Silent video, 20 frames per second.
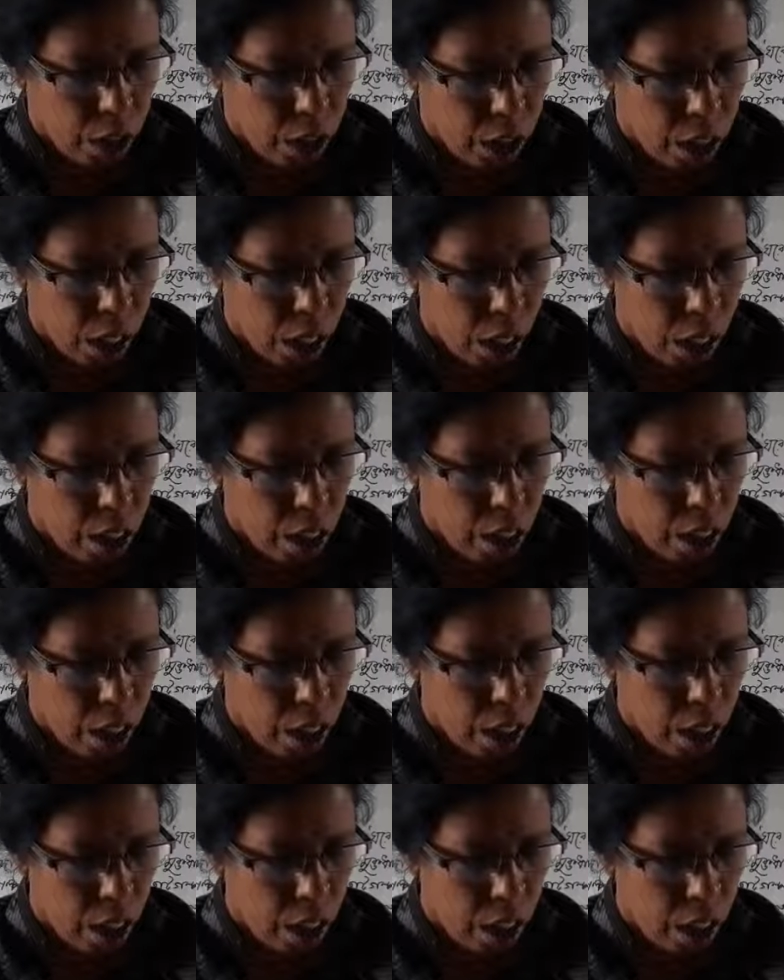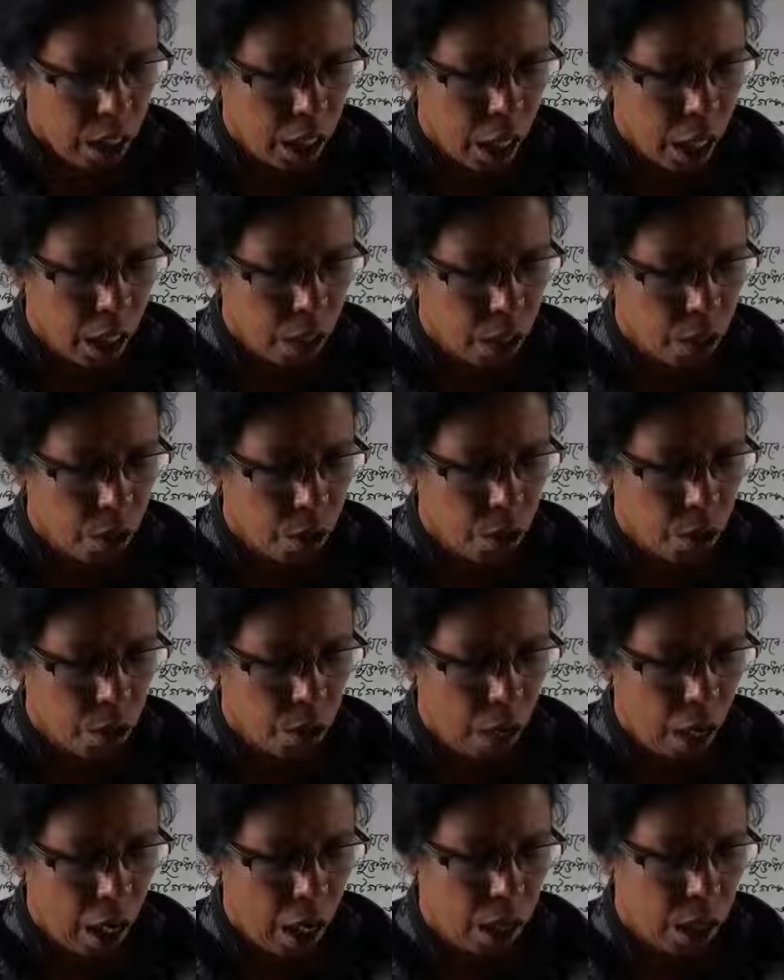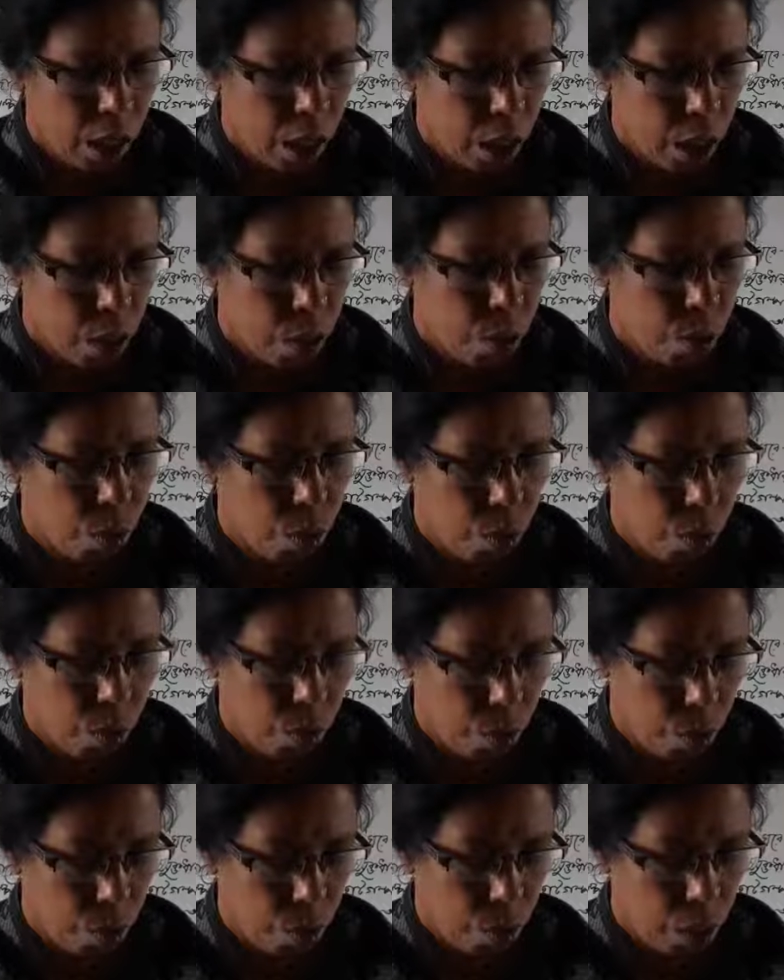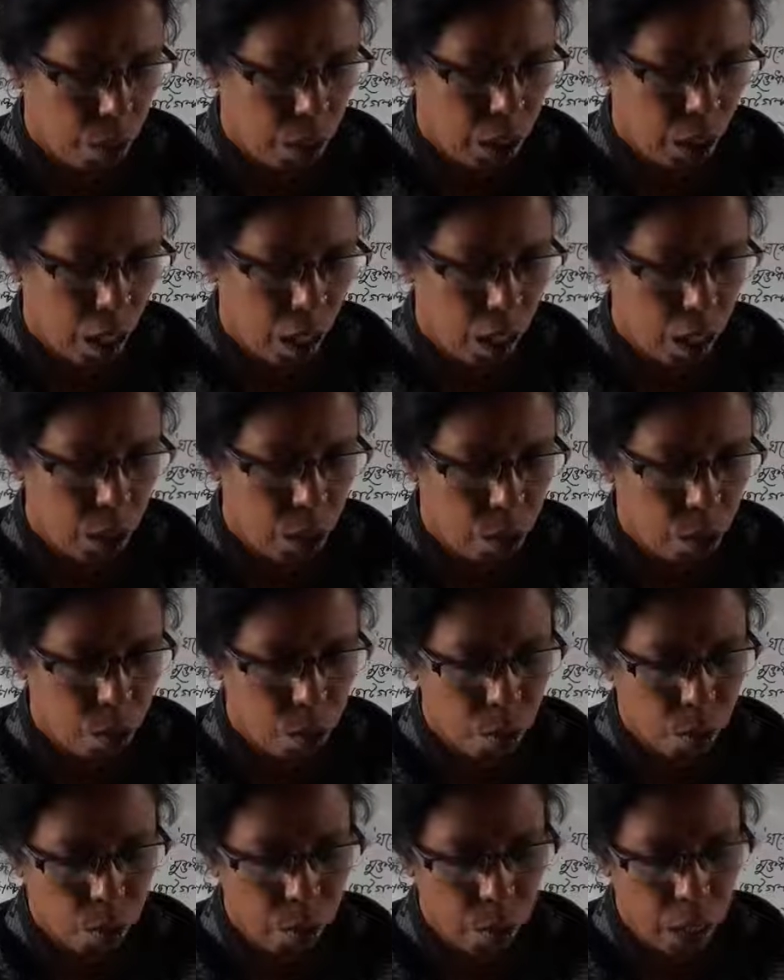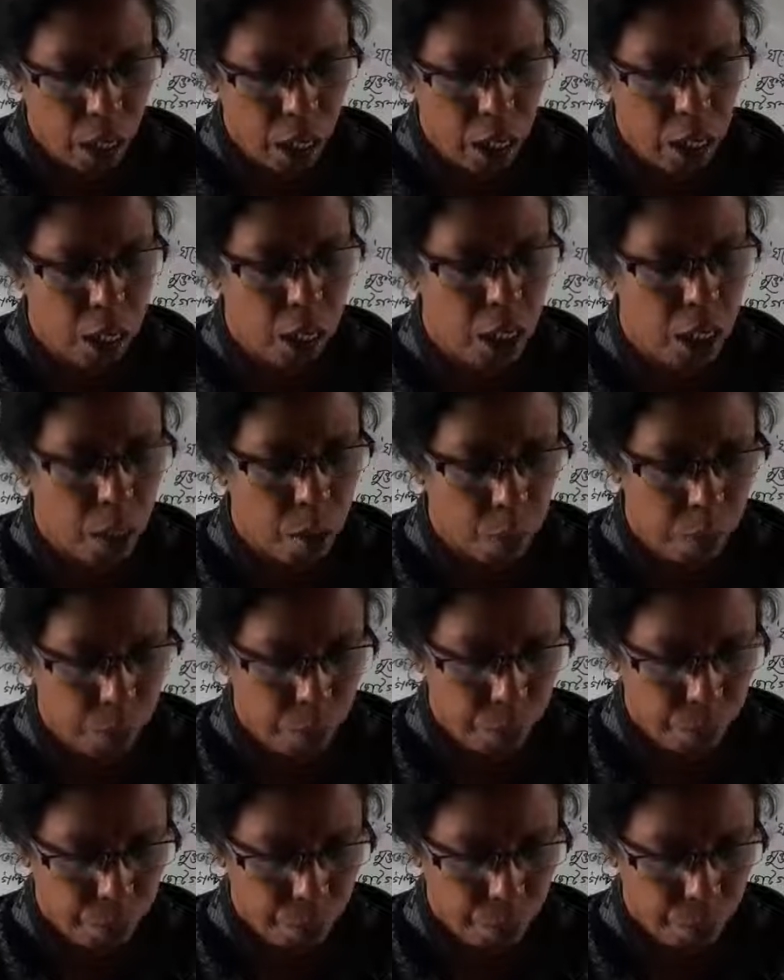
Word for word: সেই ইতিহাসটুকু আকারে ছোট তাহাকে ছোট করিয়াই লিখিব